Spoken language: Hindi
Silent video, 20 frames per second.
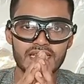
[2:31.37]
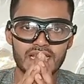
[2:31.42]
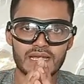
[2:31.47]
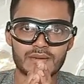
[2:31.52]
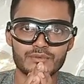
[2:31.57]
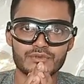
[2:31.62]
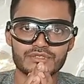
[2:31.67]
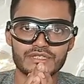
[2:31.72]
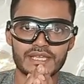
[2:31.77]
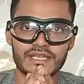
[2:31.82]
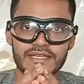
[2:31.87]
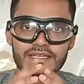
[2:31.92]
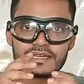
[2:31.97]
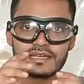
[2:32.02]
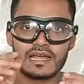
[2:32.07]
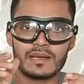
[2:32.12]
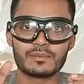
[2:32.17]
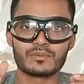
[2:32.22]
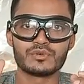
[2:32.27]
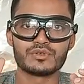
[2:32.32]
ख़राब हो जाएंगे और
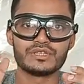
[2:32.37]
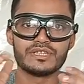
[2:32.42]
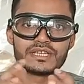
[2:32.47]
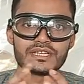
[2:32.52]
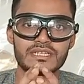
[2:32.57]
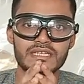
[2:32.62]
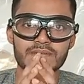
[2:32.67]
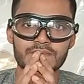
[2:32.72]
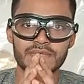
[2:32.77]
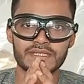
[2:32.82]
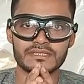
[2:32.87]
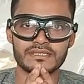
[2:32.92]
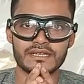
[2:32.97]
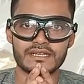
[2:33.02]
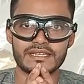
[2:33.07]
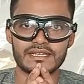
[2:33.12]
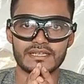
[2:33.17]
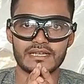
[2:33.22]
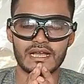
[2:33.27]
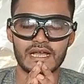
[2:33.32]
आपको देखना बंद
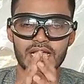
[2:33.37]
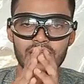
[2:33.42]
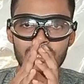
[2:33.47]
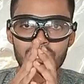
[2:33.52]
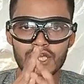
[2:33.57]
कर देगा